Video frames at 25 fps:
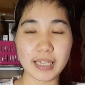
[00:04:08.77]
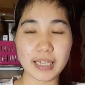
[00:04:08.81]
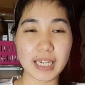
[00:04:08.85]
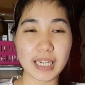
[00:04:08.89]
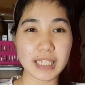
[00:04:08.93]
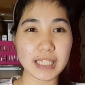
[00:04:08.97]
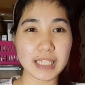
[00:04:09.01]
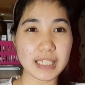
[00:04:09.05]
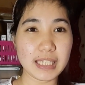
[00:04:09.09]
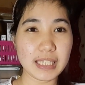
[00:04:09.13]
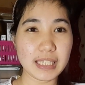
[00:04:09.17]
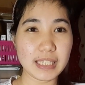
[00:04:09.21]

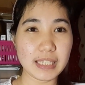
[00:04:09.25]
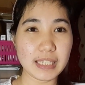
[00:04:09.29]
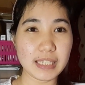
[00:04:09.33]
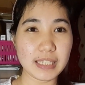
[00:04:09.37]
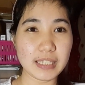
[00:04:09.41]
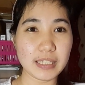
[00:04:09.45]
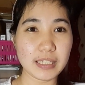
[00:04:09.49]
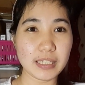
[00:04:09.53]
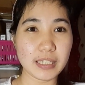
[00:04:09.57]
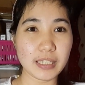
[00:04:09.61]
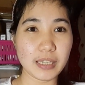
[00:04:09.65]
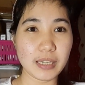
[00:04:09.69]
E
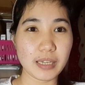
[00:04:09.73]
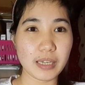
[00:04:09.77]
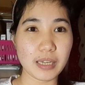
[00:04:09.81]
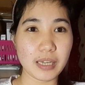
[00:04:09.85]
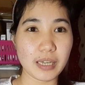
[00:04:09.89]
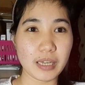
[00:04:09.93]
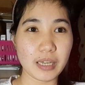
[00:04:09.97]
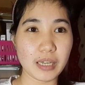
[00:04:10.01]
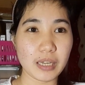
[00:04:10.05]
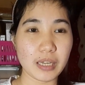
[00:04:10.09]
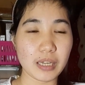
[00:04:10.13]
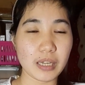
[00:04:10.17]
di,
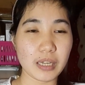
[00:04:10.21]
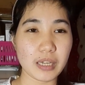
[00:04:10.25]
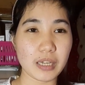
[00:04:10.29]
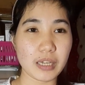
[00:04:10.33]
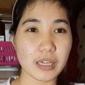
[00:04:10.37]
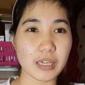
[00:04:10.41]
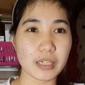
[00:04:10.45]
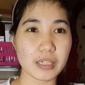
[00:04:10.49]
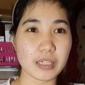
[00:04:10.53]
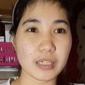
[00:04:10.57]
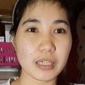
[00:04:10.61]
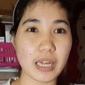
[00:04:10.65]

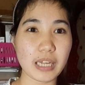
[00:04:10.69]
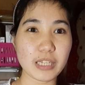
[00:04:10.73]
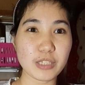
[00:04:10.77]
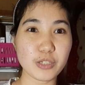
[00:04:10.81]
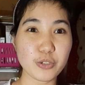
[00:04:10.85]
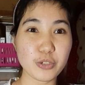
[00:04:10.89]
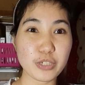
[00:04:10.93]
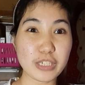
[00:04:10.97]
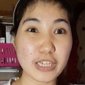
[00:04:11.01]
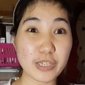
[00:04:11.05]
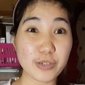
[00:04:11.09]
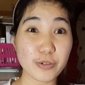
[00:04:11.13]
andun